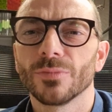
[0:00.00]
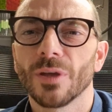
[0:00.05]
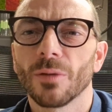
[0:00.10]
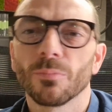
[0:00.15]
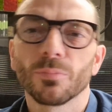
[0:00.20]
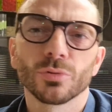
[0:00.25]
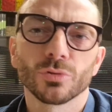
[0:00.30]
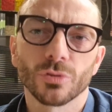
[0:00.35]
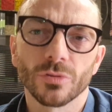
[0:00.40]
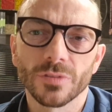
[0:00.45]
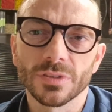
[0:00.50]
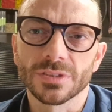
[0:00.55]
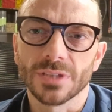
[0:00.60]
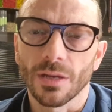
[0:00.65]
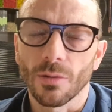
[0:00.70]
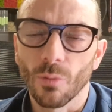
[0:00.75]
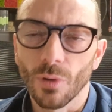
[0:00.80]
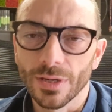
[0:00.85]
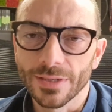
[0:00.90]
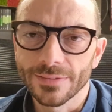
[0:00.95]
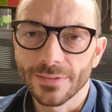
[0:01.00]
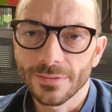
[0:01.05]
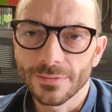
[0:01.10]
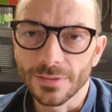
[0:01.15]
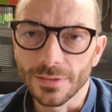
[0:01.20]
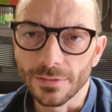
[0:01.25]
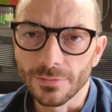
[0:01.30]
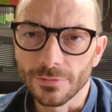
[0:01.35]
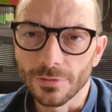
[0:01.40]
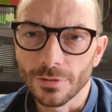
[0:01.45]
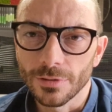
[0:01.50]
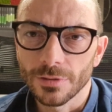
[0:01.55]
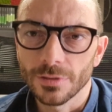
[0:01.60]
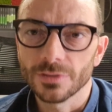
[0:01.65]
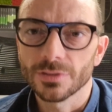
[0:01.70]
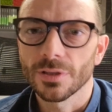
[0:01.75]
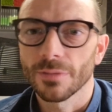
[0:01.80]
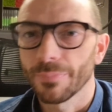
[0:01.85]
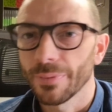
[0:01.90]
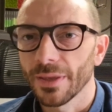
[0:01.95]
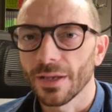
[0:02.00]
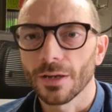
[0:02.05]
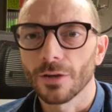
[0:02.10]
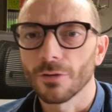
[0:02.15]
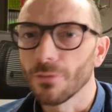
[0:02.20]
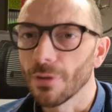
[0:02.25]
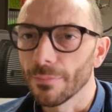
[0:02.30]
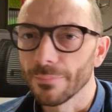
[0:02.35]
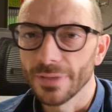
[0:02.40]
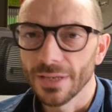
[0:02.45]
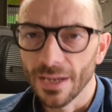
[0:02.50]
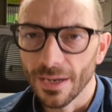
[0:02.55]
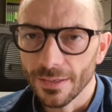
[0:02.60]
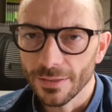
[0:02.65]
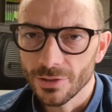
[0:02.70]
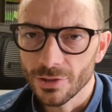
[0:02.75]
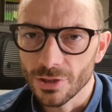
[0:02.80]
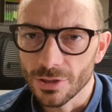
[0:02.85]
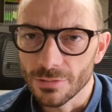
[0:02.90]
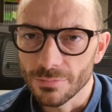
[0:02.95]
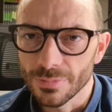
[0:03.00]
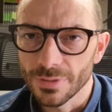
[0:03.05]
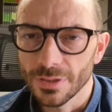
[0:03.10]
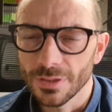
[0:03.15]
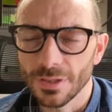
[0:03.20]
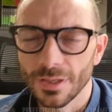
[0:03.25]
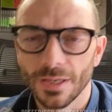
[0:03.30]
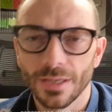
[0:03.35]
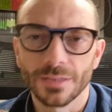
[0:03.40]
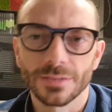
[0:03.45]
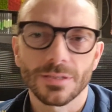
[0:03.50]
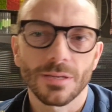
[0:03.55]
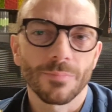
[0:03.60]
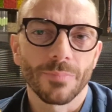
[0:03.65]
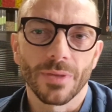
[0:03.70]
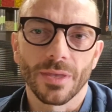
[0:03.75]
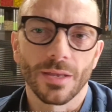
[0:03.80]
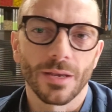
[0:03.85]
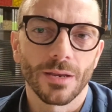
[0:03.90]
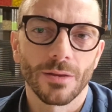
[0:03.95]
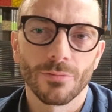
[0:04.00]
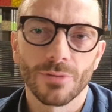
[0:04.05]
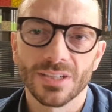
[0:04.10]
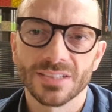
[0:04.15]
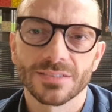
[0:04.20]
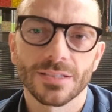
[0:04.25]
da un punto di vista qualitativo, sapere come abbinare i cibi e sapere una